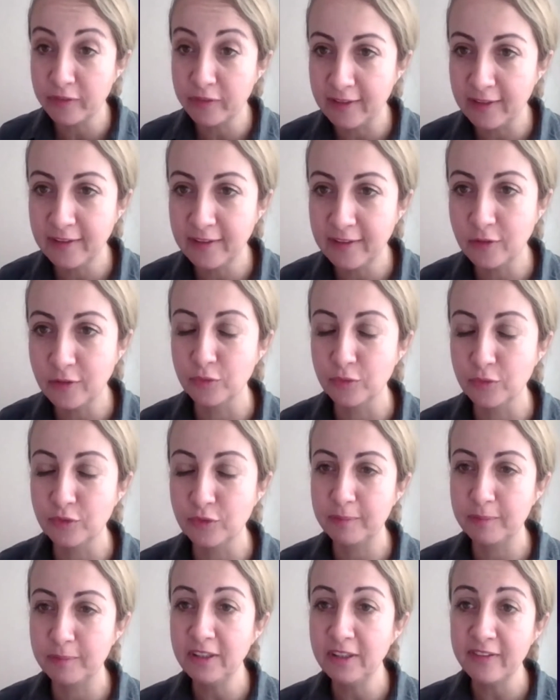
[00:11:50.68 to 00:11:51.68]
Sabah otelde de
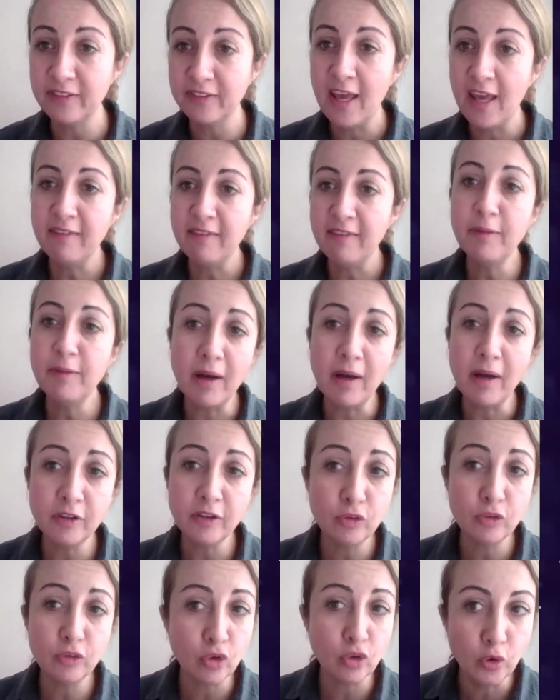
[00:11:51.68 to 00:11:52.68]
konuşabiliriz. Ve
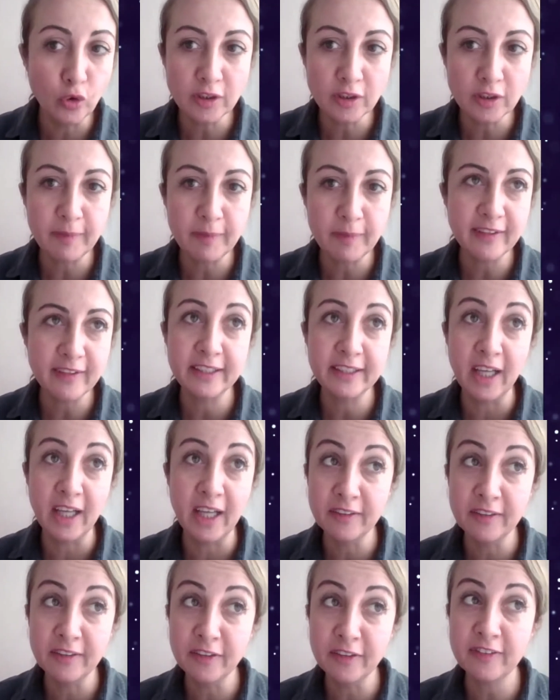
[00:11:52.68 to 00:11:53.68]
e, çoğunlukla mesela
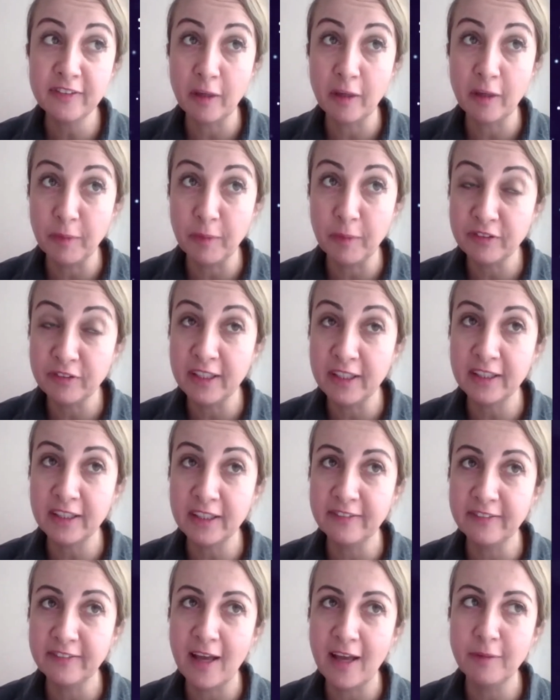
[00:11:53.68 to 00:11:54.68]
yalnız tek
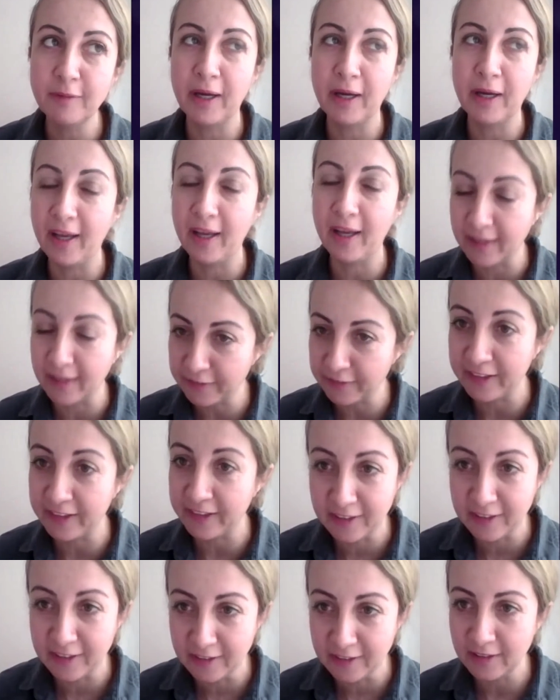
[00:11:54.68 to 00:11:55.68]
başına gezen bayanlar,
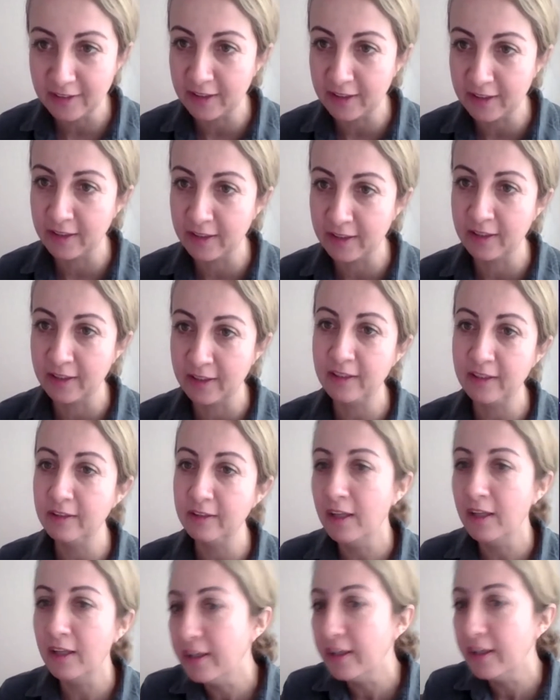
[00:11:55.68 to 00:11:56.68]
single e,
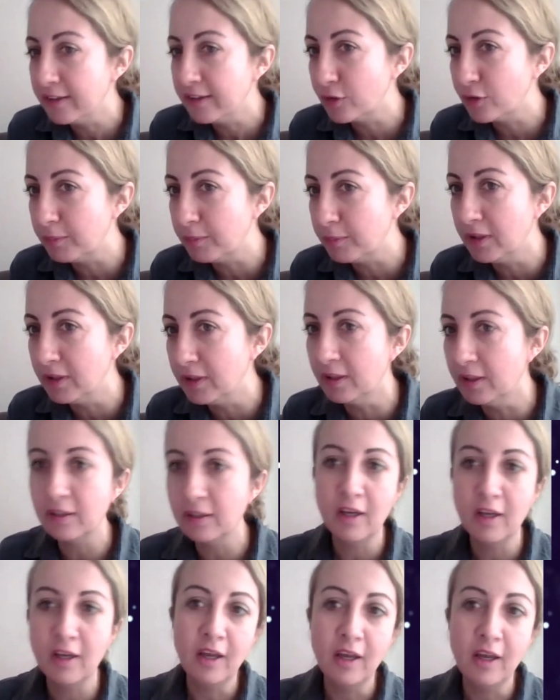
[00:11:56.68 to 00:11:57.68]
ladies
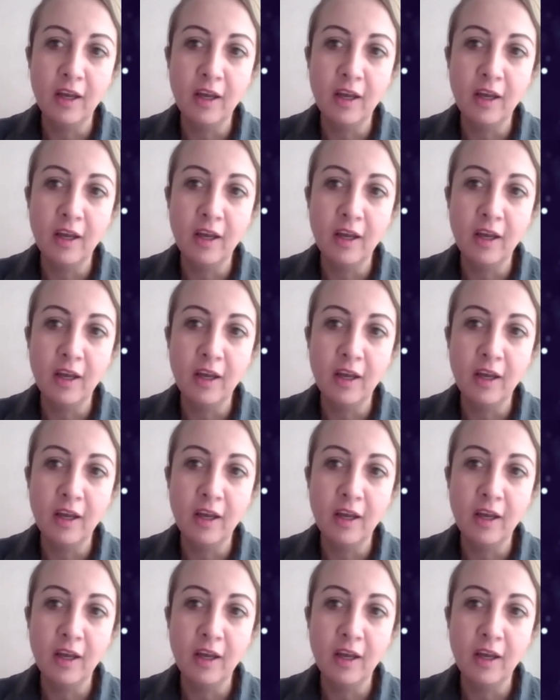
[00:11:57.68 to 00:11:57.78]
olabilir.